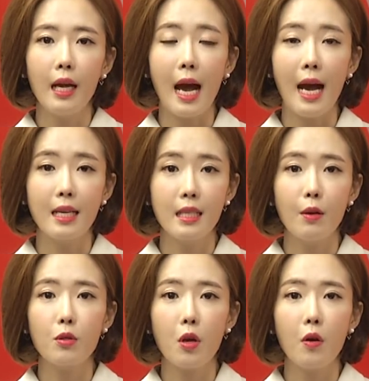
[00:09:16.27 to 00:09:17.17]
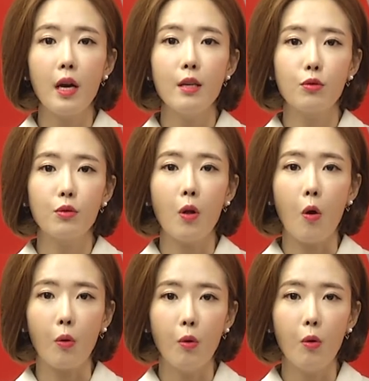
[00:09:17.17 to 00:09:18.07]
강제로 철거할 수는
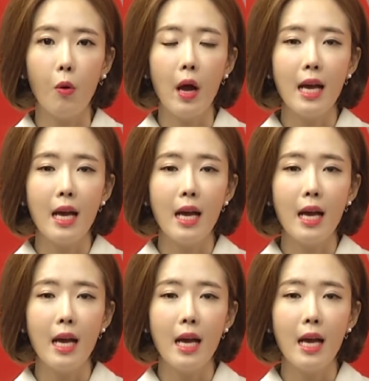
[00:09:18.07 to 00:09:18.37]
없고